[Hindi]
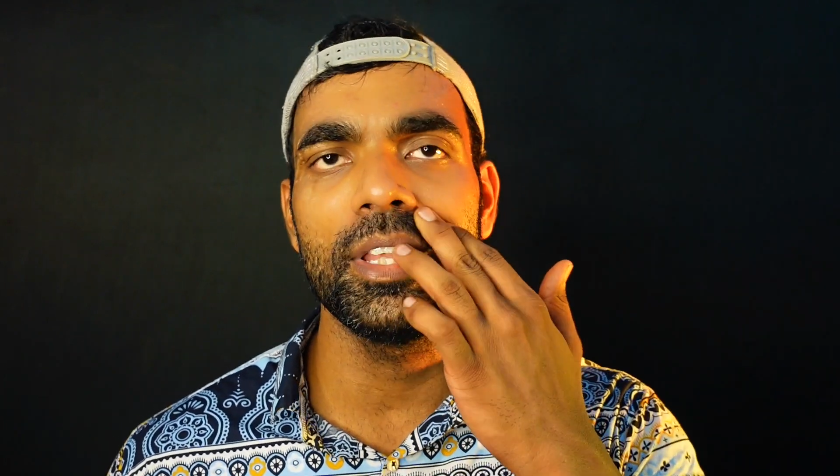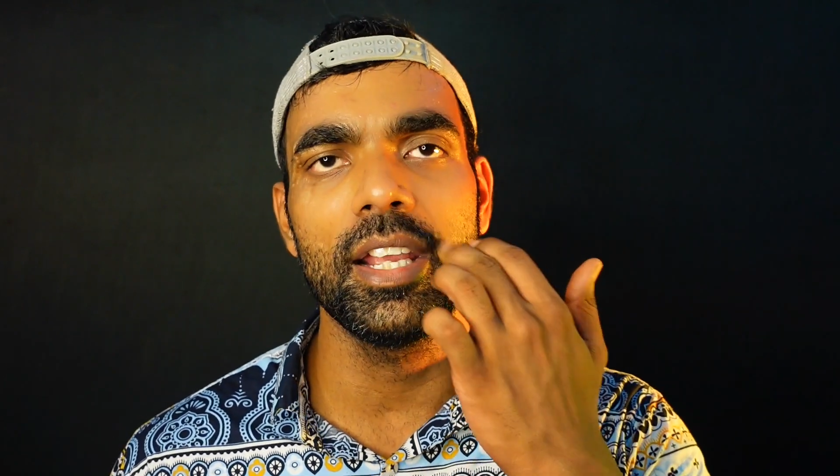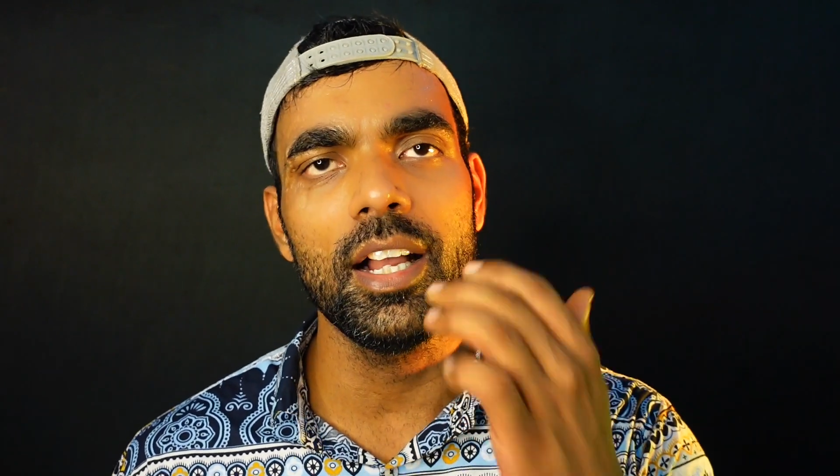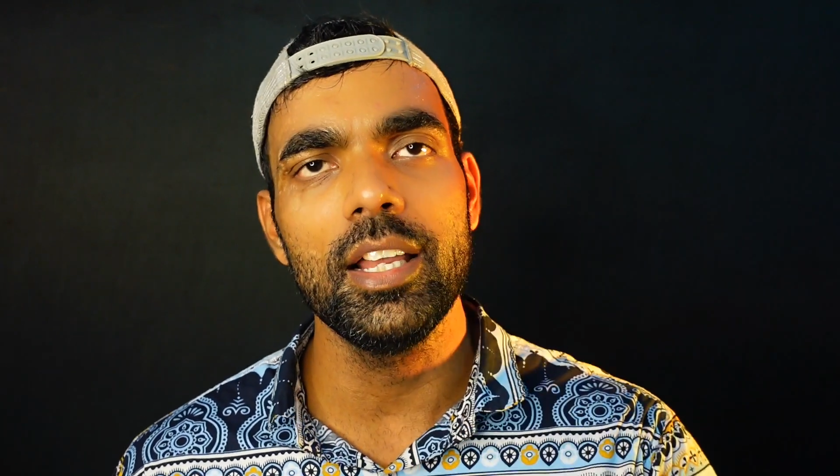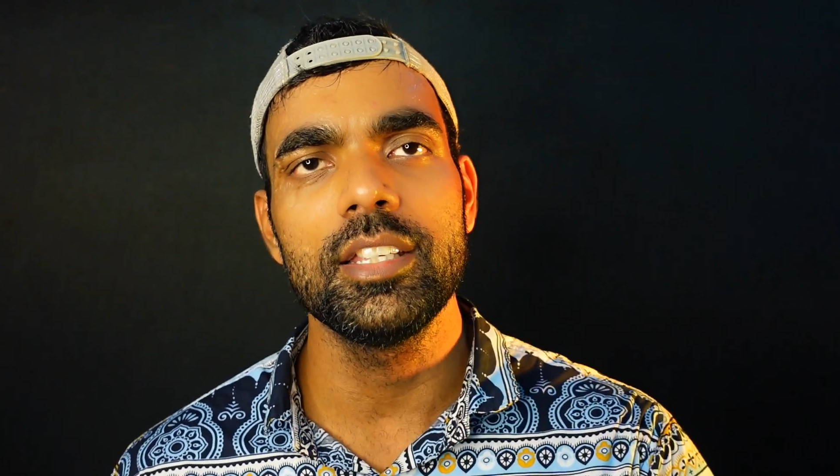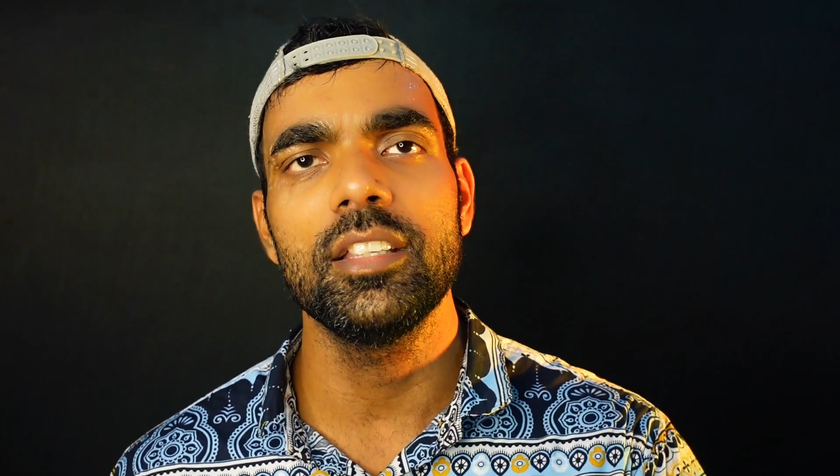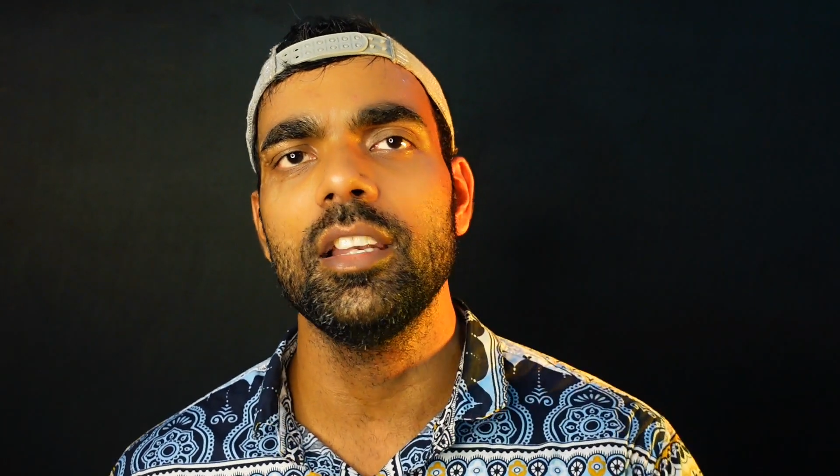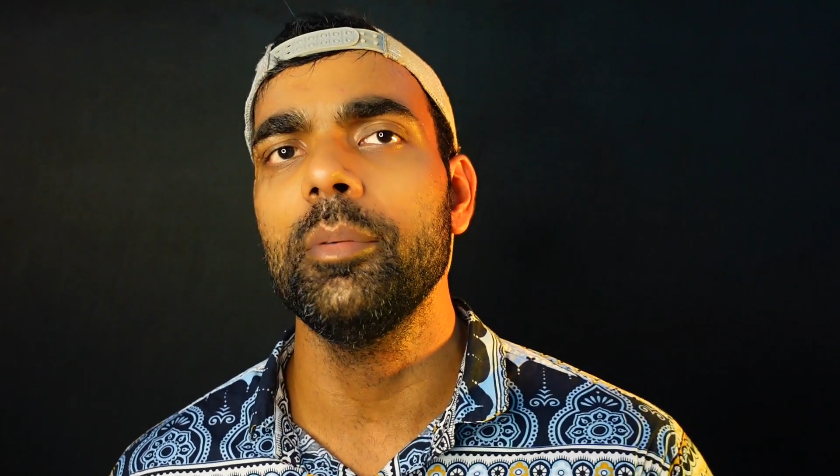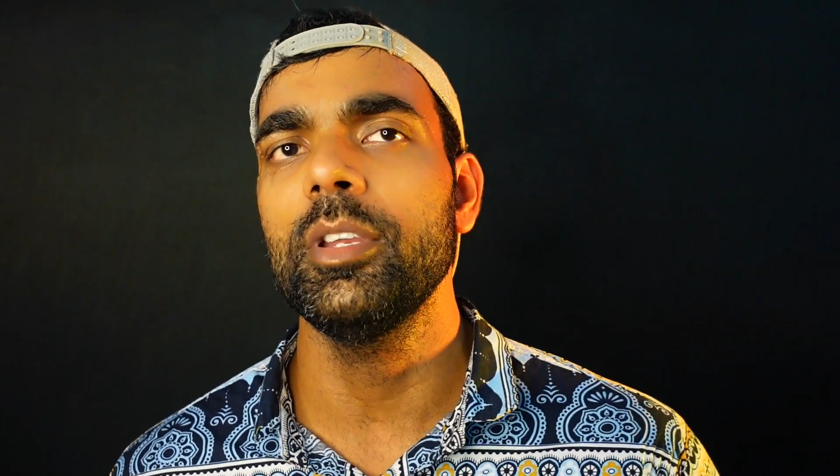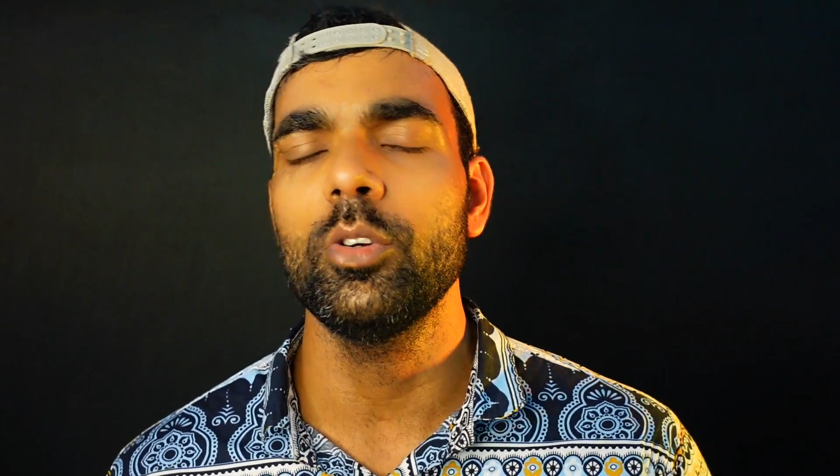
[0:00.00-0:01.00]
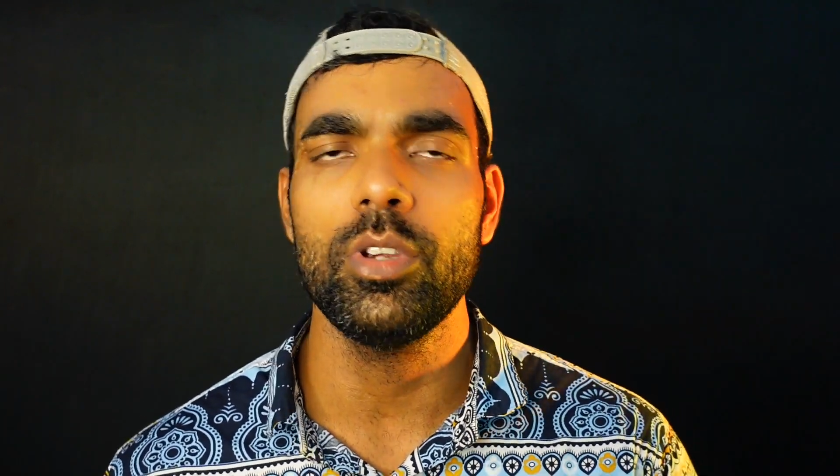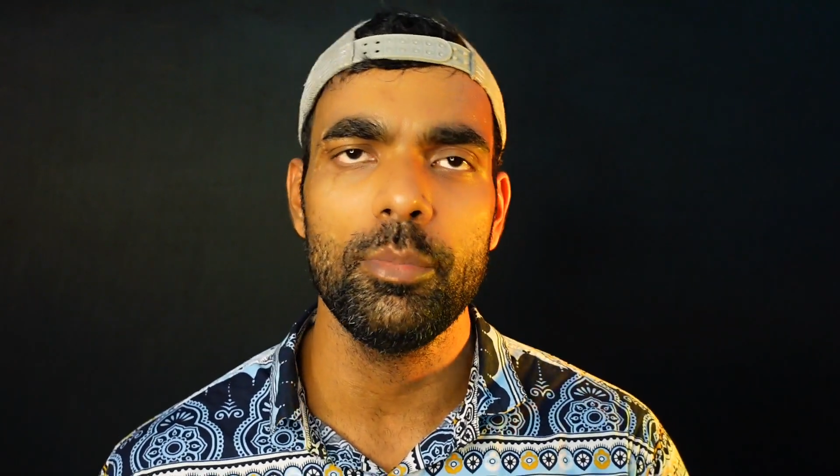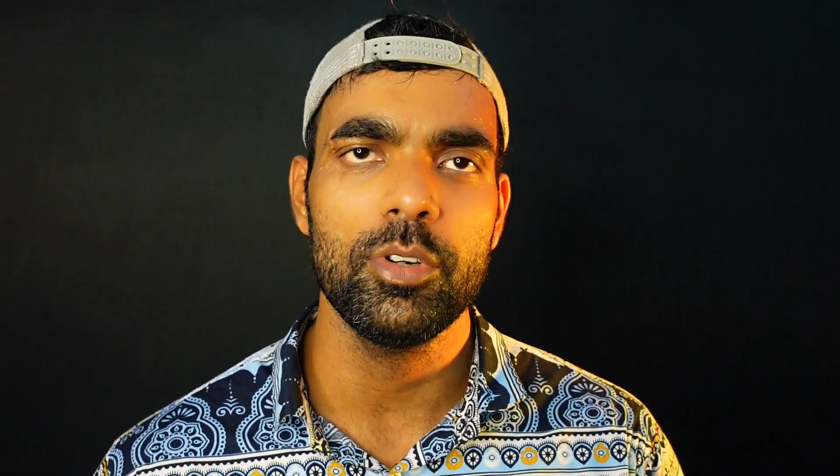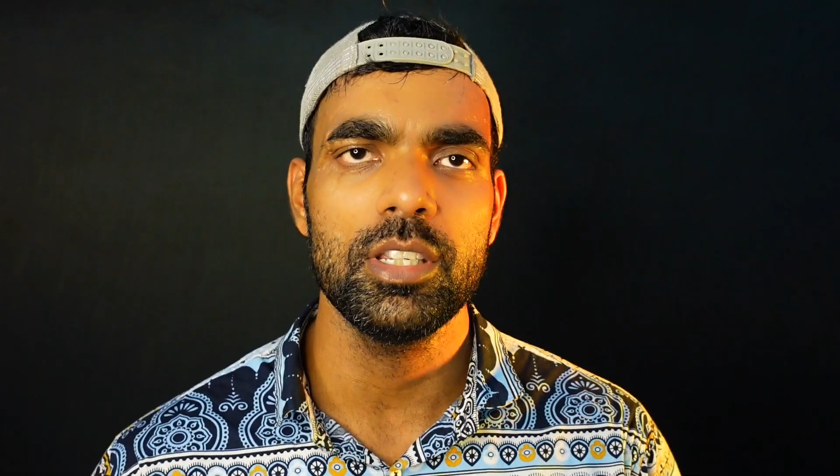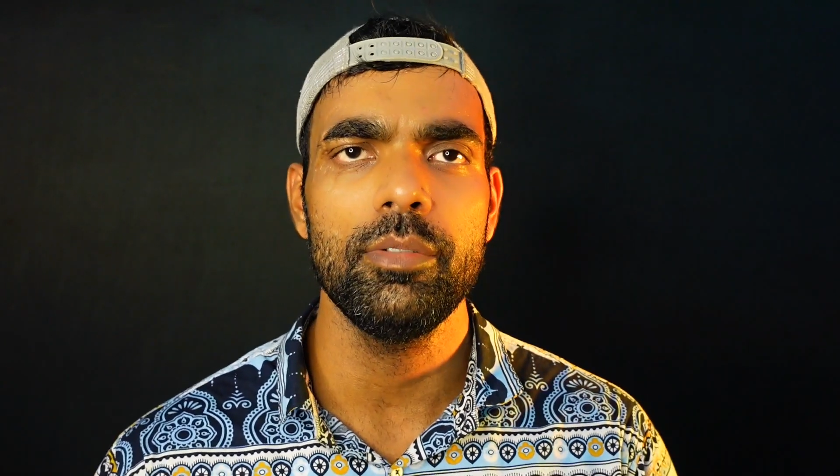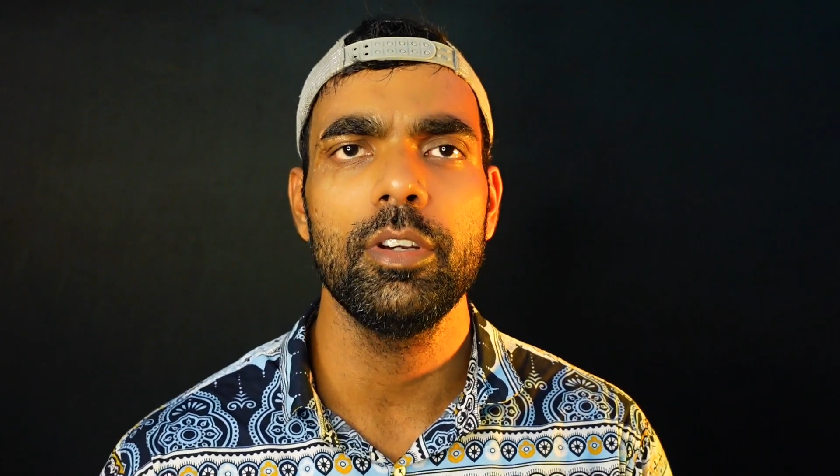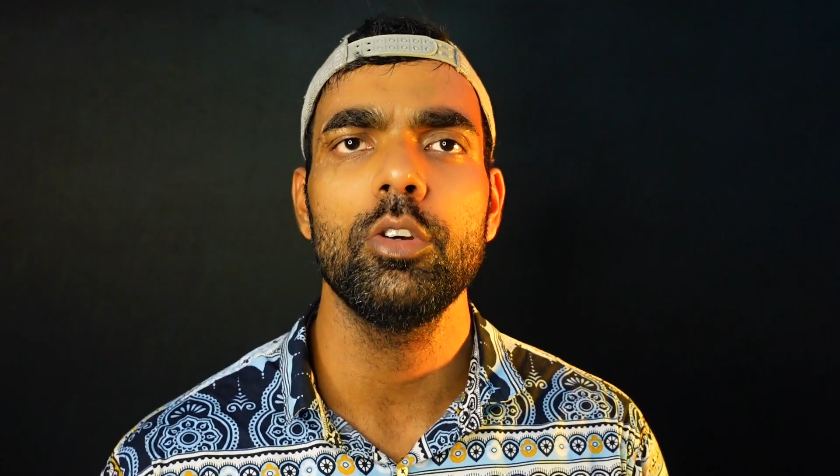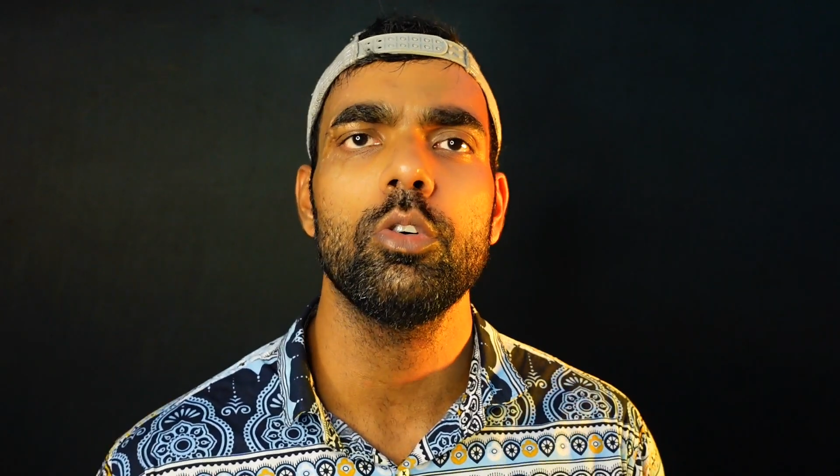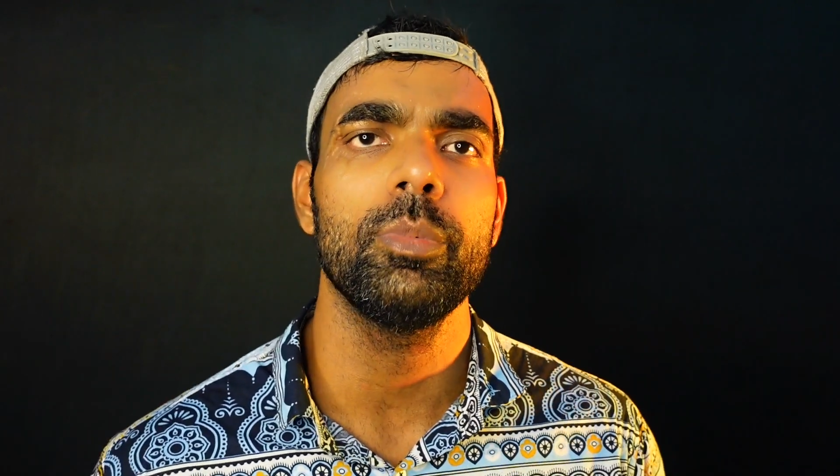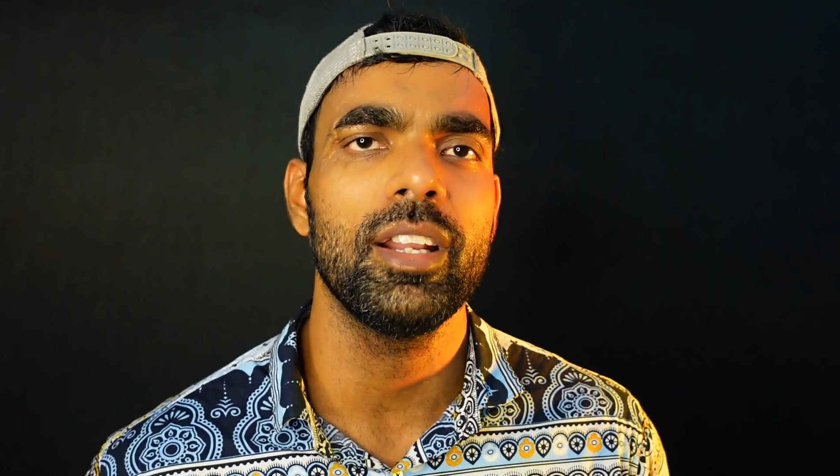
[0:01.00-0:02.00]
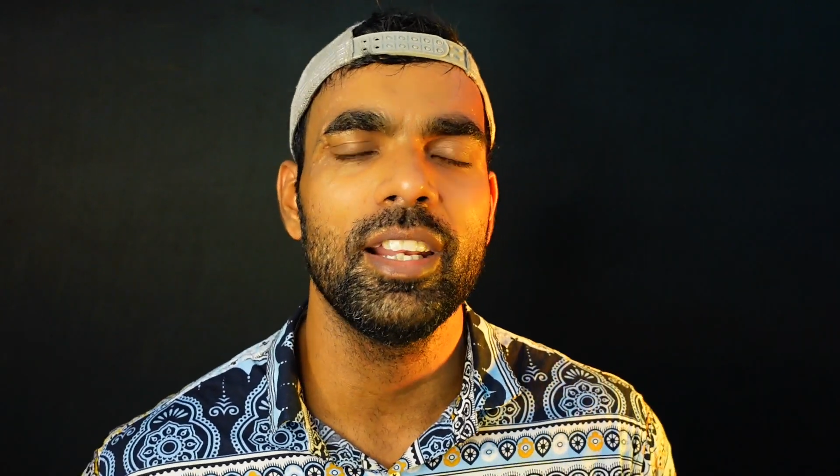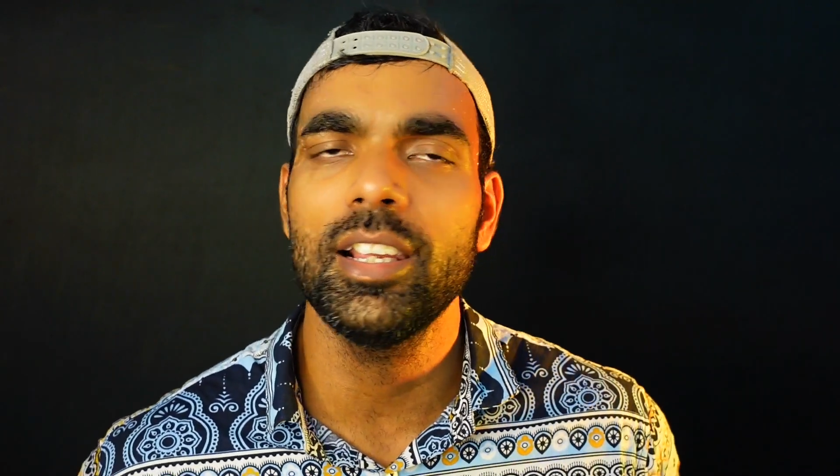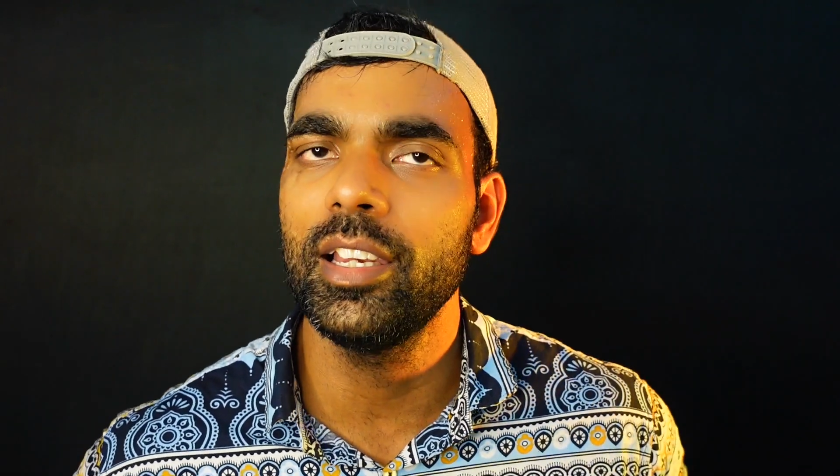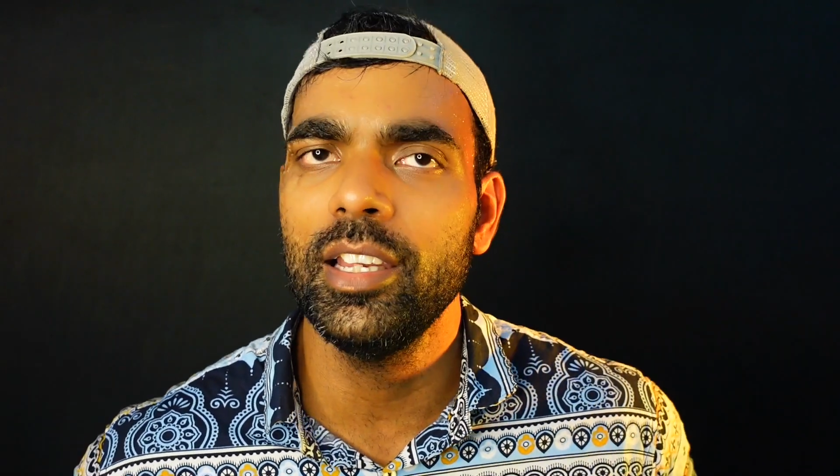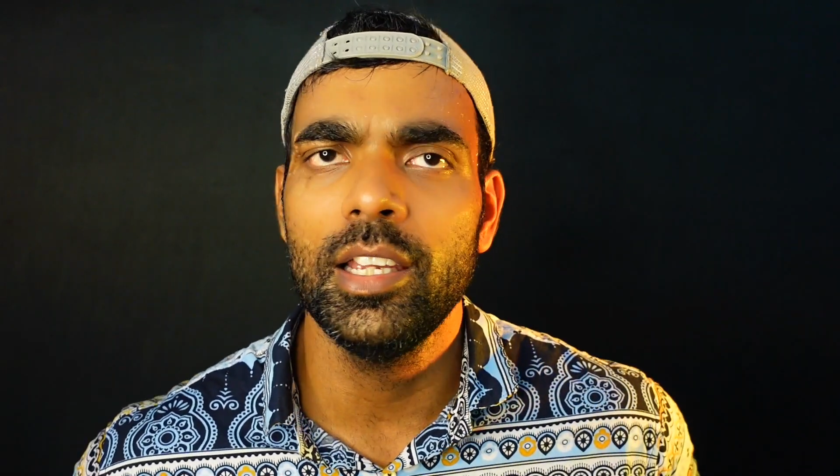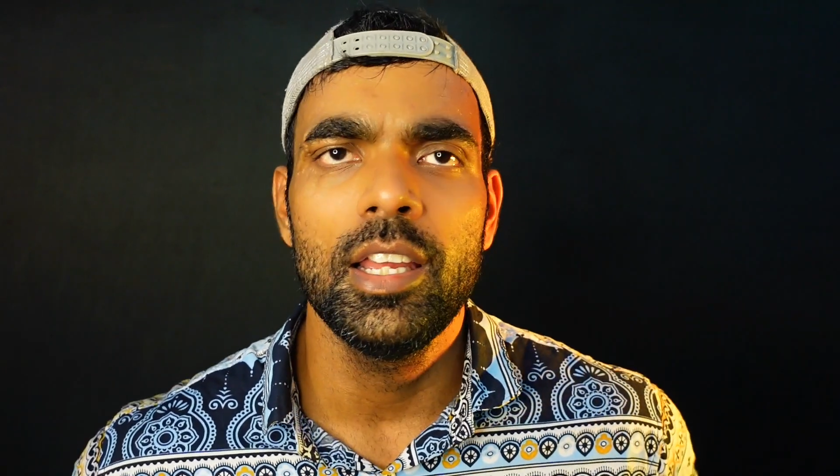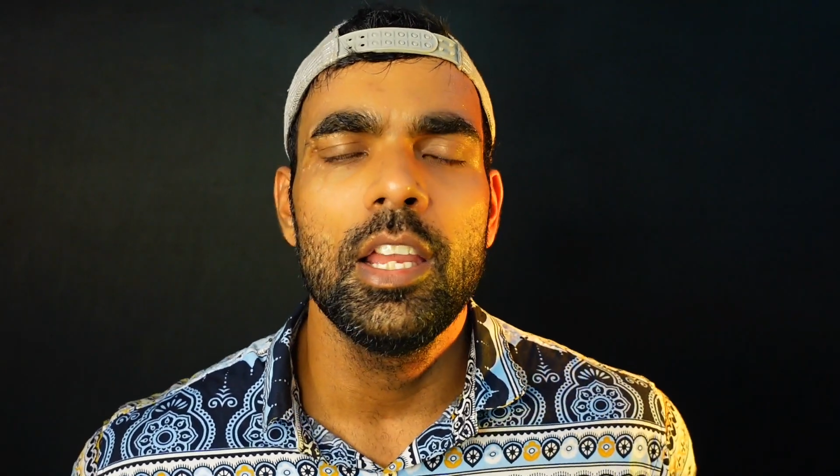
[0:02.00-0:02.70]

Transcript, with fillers: देखा है जितना भी क्योंकि हम किसी वीडियो को बनाने के लिए